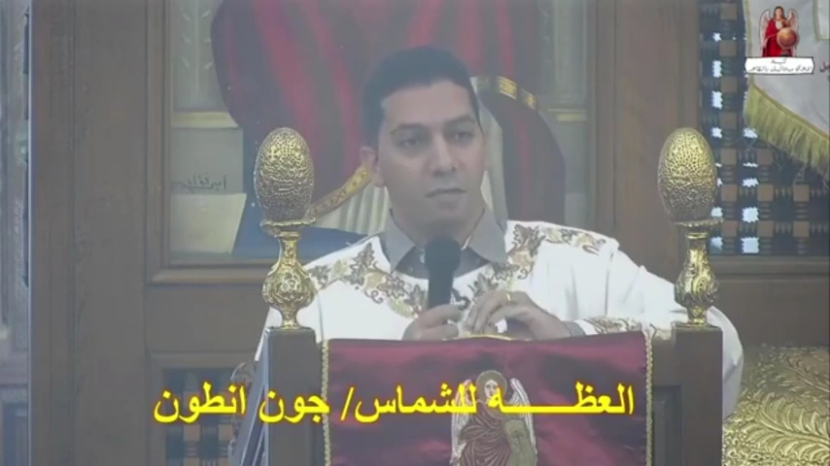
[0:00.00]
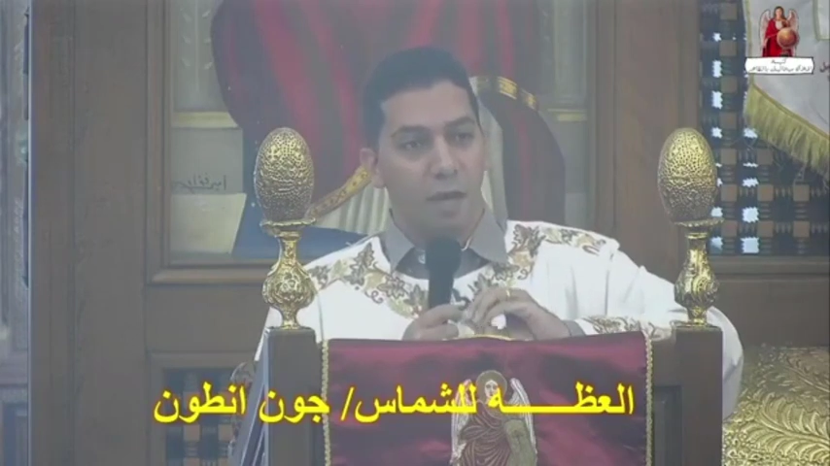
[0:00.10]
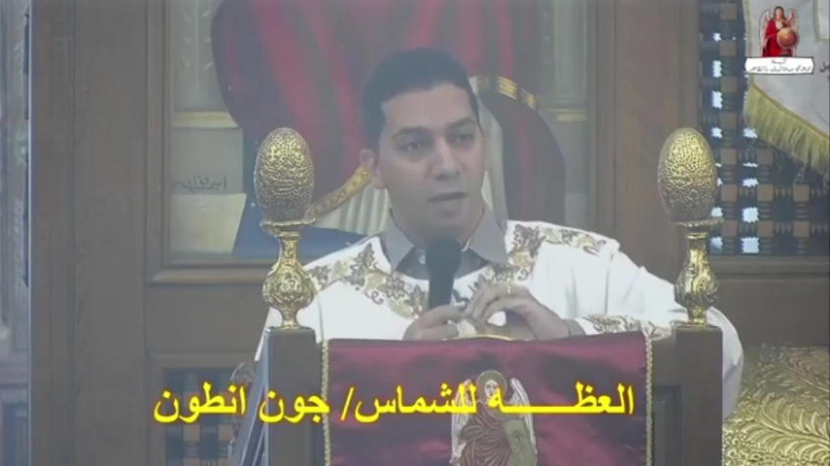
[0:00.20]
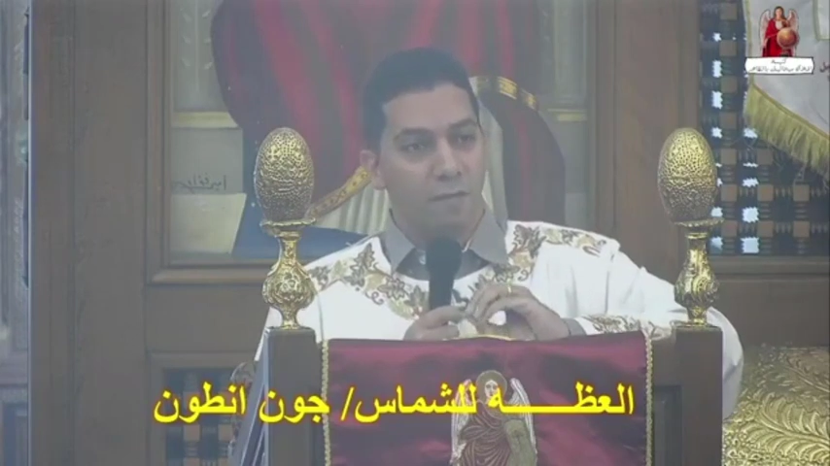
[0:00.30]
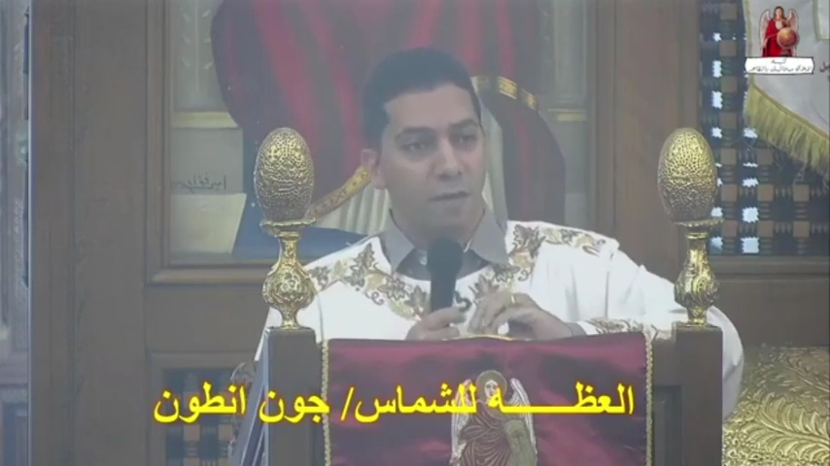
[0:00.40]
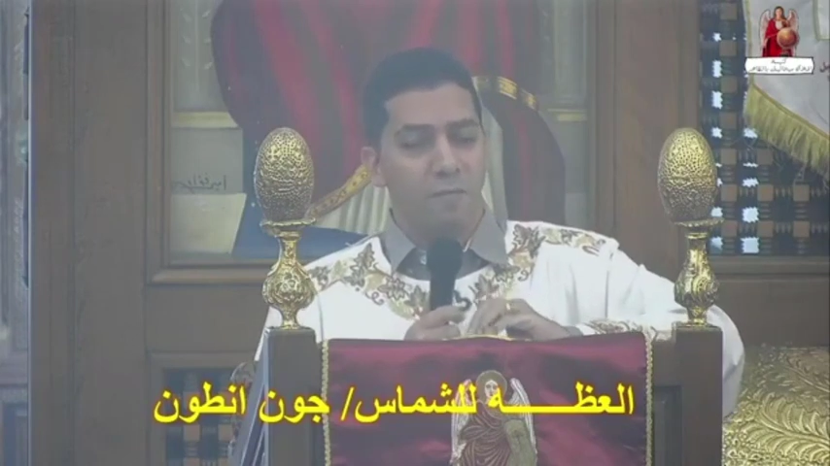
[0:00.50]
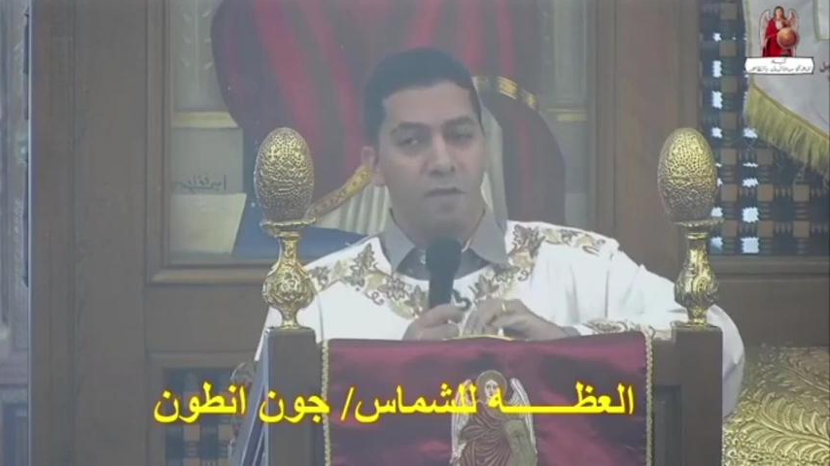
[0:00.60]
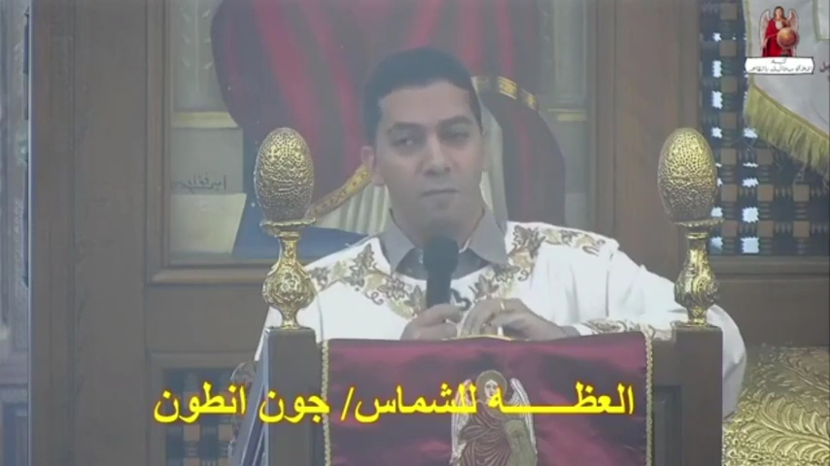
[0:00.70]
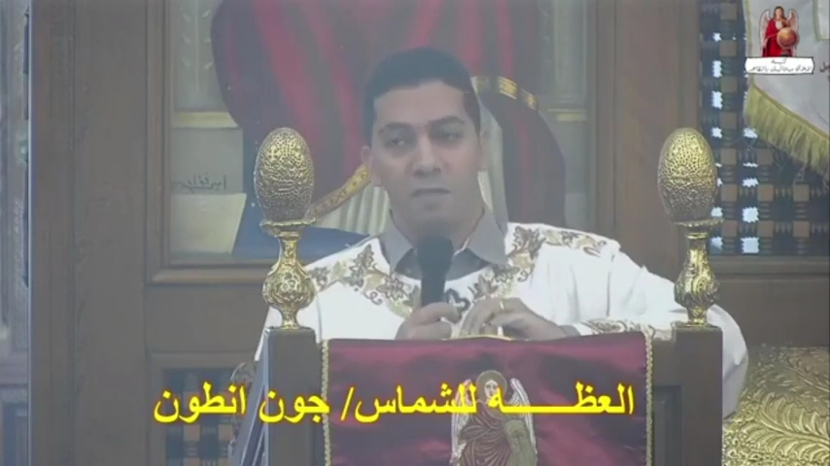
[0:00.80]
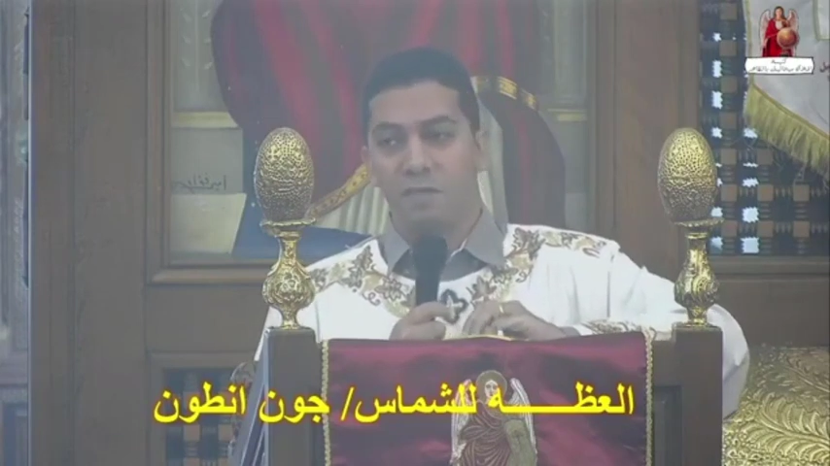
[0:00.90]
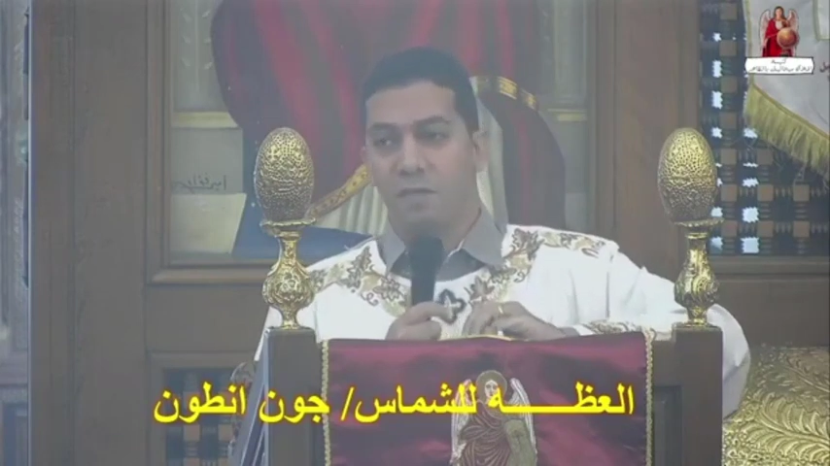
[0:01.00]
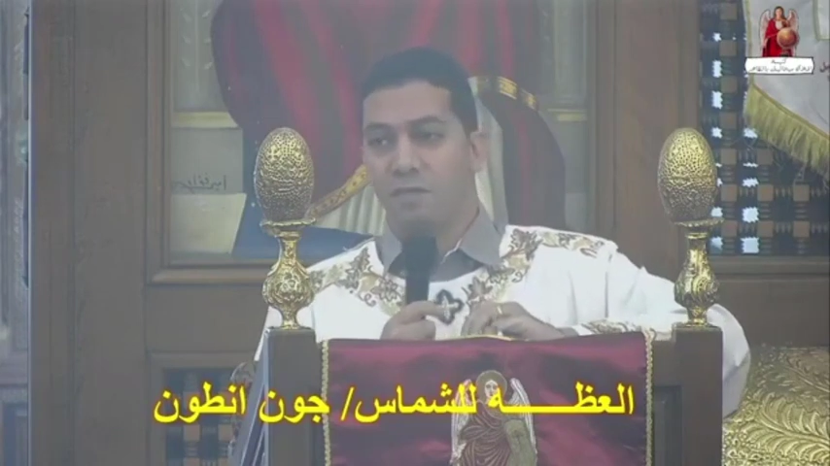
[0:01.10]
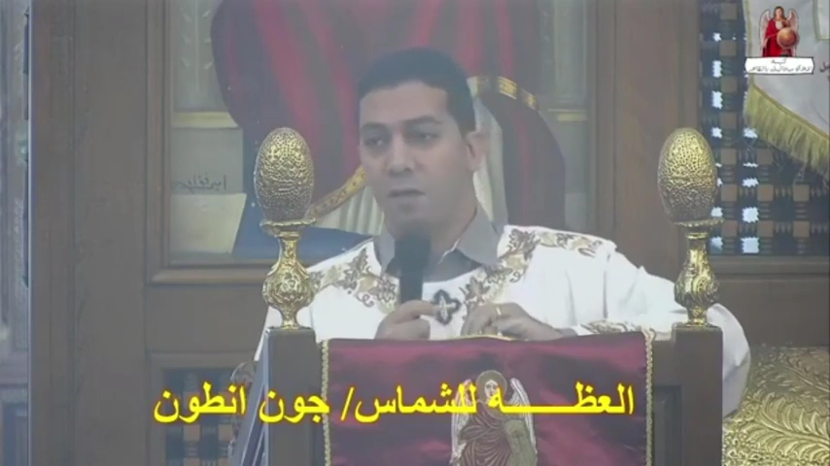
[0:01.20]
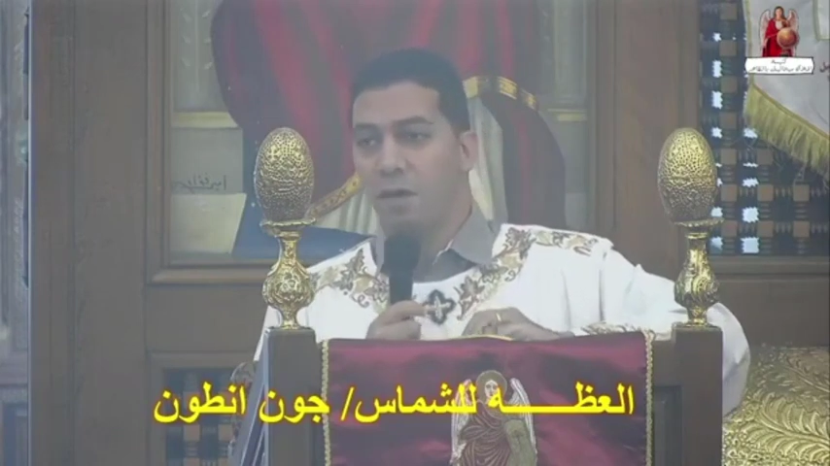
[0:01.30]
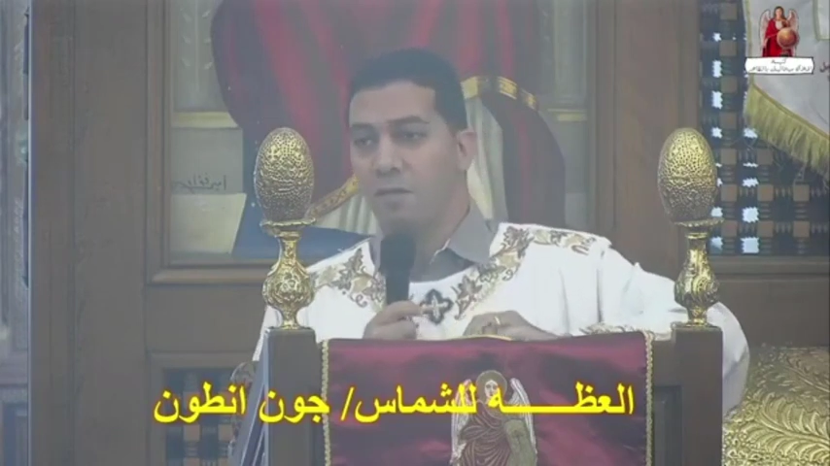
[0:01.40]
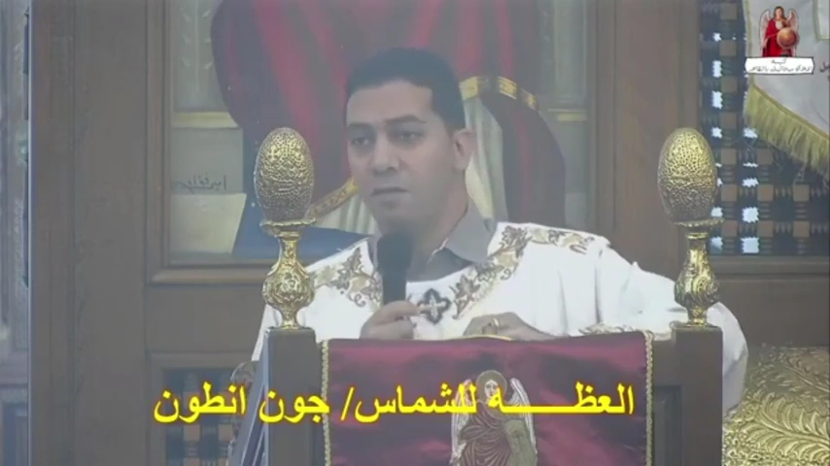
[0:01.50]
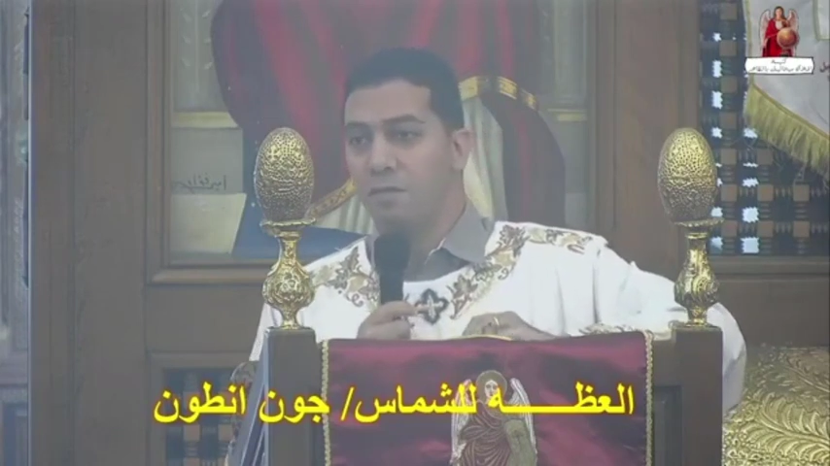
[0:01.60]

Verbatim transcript: على فم المسيح طبعا